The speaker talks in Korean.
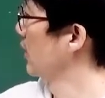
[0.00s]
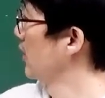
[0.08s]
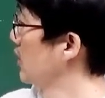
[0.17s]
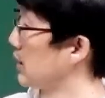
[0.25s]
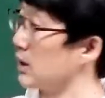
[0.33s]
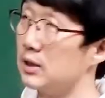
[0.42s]

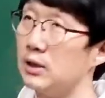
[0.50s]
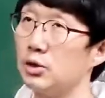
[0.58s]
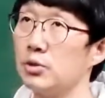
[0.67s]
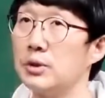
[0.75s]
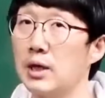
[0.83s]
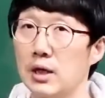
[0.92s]
그러니까 시를
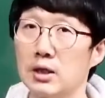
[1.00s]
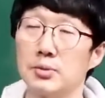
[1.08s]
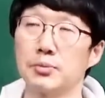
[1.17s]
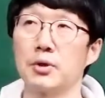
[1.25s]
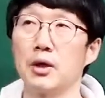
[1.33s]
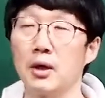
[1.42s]
좀 이해하기
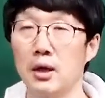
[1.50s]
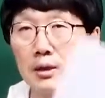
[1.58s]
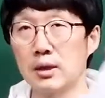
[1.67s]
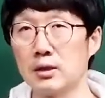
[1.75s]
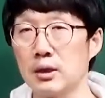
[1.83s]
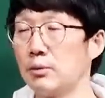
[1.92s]
쉽게
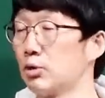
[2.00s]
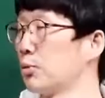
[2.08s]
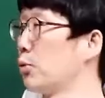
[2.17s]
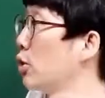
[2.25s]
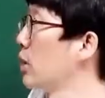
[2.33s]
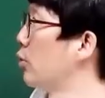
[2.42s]
하나의 그림을 좀
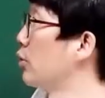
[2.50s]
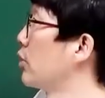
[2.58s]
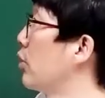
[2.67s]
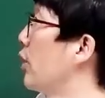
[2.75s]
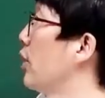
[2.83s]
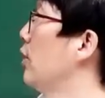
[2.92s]
표현해 보는
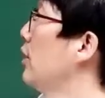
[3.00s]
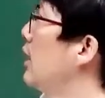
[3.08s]
거예요.